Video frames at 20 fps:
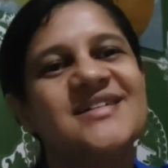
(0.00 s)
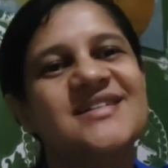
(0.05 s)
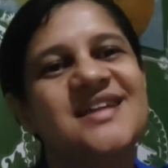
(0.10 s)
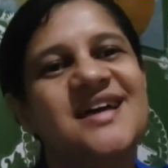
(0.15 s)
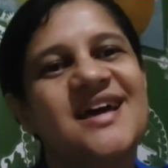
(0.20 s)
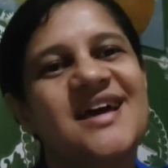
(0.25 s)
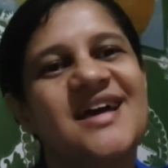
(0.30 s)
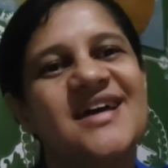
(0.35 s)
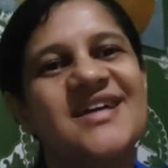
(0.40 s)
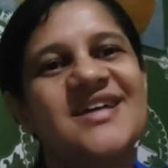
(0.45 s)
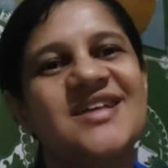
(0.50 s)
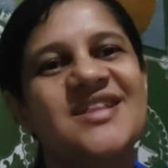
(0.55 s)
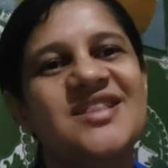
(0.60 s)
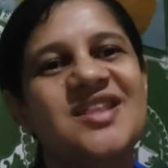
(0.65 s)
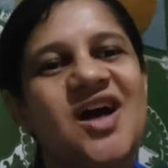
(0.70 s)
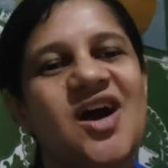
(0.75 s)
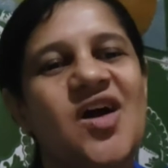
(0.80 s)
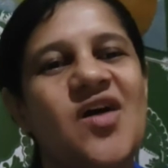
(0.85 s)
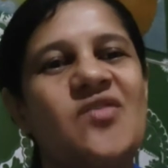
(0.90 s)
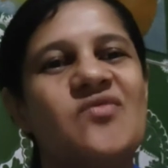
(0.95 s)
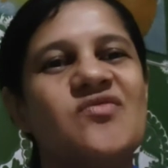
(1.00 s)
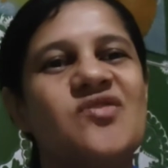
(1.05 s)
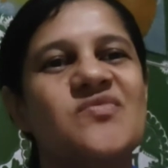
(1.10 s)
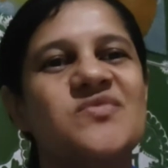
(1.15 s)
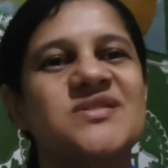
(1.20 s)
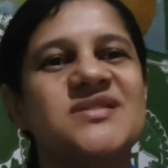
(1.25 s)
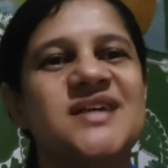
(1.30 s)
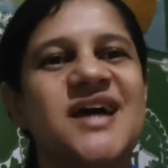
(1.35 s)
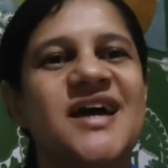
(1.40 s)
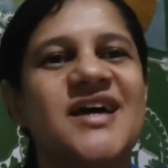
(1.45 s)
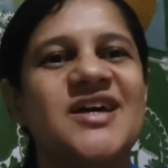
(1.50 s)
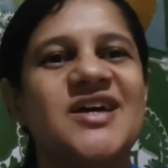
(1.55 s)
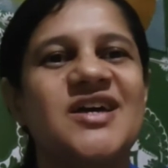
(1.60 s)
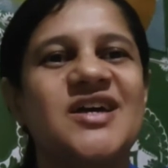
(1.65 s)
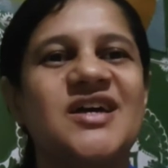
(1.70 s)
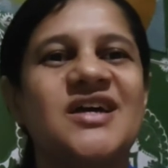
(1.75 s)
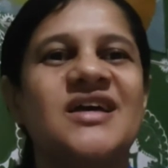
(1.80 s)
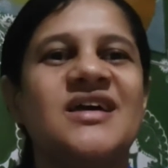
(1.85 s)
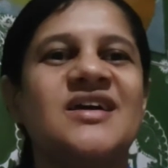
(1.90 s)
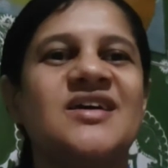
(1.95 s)
né? Então, vamos
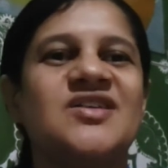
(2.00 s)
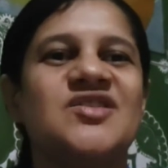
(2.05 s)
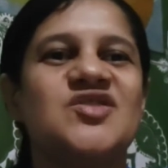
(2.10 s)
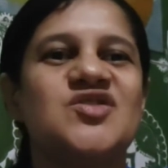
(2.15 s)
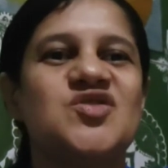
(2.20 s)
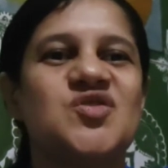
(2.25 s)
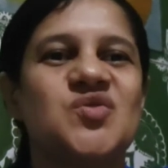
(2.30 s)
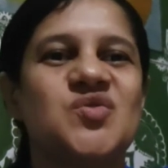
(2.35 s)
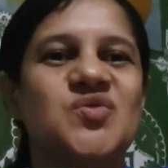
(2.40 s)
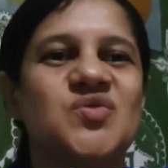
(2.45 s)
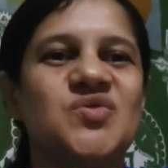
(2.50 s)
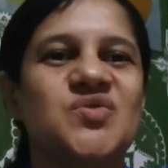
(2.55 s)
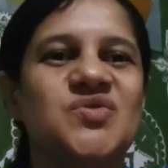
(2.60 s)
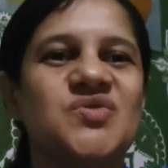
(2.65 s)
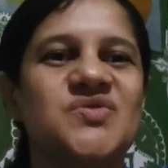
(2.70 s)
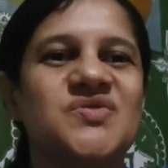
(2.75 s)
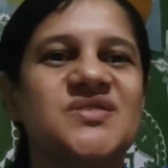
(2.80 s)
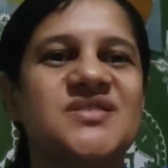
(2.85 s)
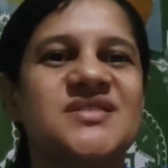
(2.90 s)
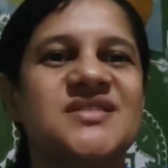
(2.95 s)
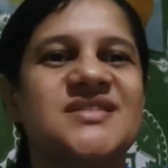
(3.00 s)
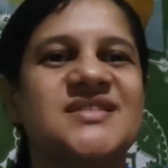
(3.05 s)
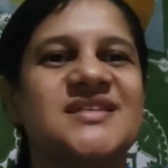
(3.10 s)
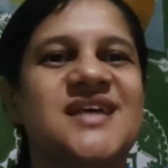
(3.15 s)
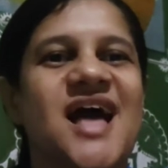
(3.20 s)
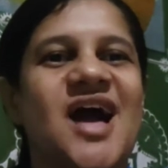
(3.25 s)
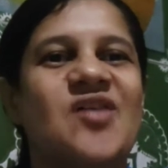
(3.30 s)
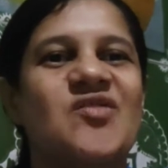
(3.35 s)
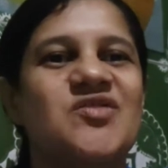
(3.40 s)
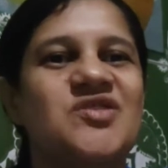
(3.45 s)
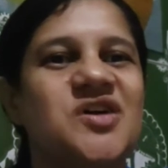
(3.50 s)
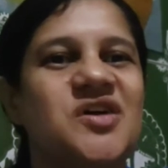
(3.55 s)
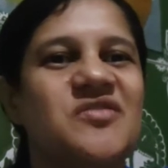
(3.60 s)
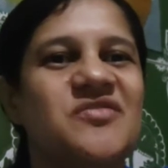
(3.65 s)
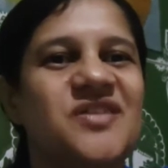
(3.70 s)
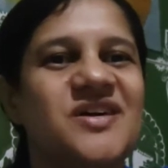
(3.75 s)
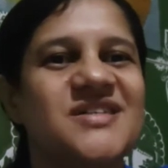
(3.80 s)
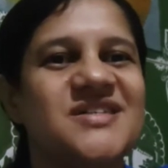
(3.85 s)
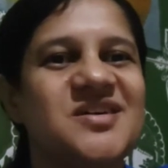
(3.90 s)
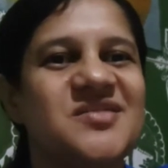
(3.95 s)
aí juntos, a união
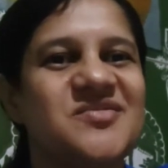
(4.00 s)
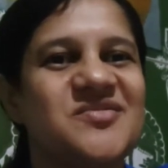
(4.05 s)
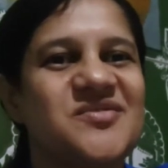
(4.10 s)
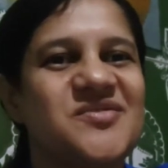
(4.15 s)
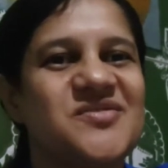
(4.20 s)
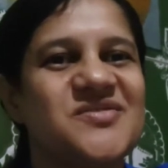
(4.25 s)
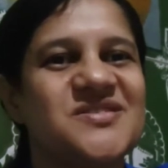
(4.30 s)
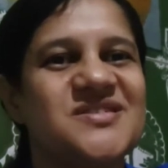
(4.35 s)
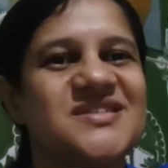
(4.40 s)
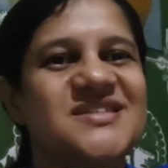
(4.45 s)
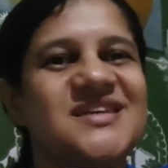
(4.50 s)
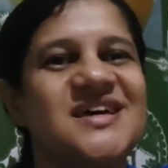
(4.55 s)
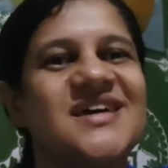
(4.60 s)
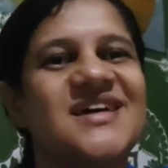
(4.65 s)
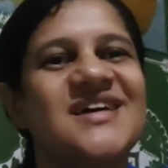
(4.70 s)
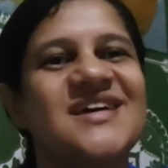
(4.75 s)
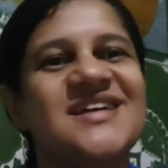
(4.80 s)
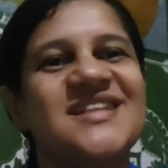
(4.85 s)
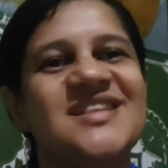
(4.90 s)
faz a força.